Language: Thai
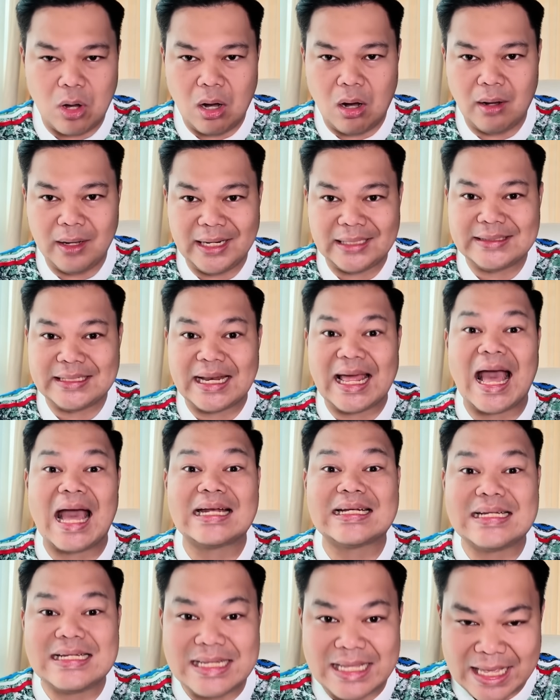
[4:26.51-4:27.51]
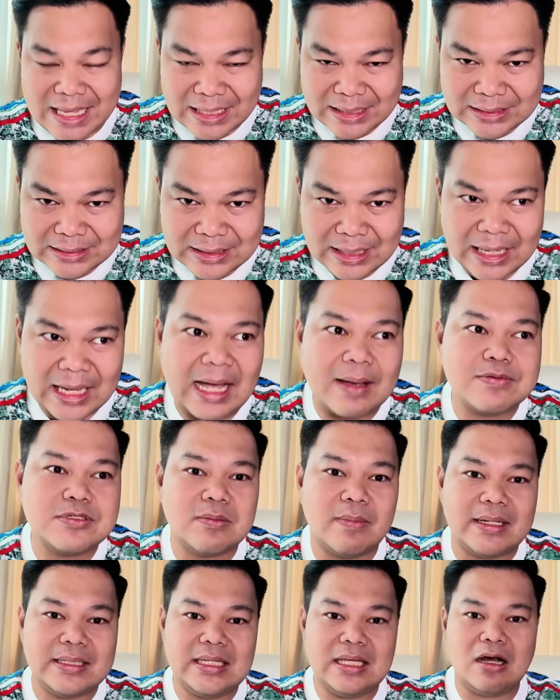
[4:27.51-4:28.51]
ของเอริกเทนฮากนั่นเองนะครับ
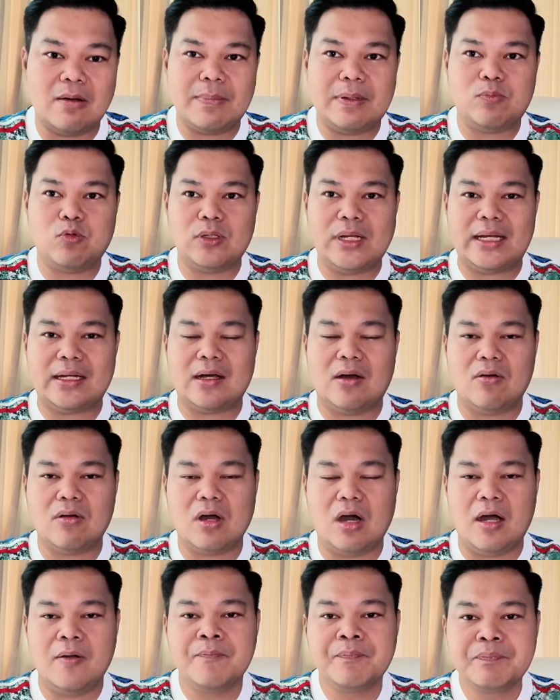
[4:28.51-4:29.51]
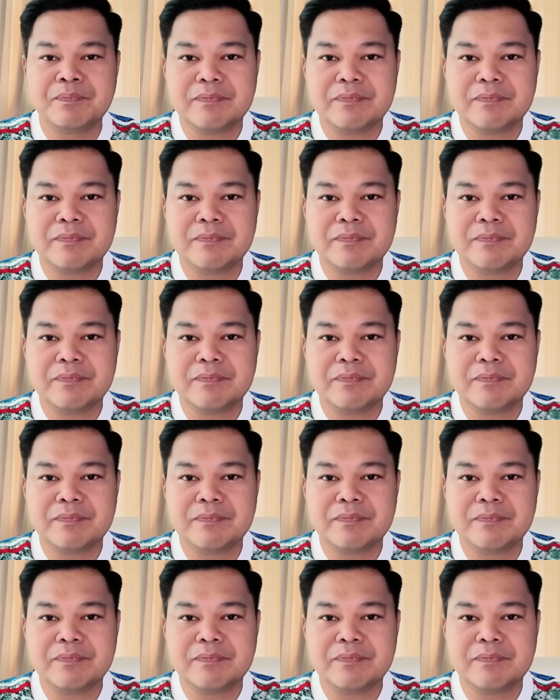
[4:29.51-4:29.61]
สมัยที่เขาเป็นผู้เล่นเขาก็